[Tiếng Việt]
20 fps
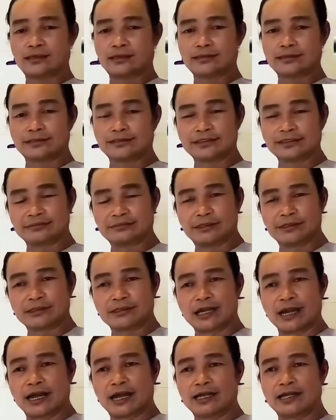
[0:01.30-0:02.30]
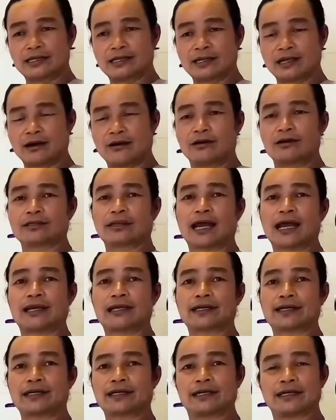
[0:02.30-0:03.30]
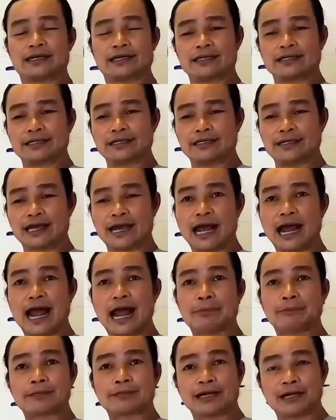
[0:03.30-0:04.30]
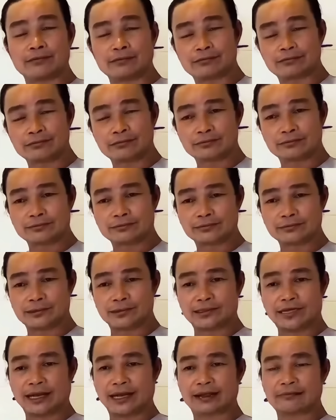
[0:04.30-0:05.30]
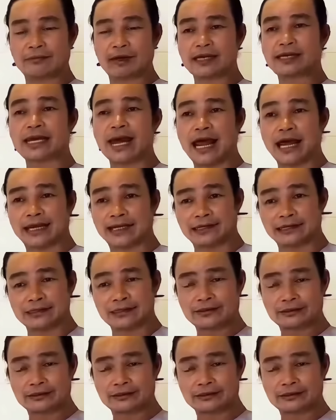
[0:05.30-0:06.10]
sư minh tệ ngồi tại cái am cốc tức là cái máy chạy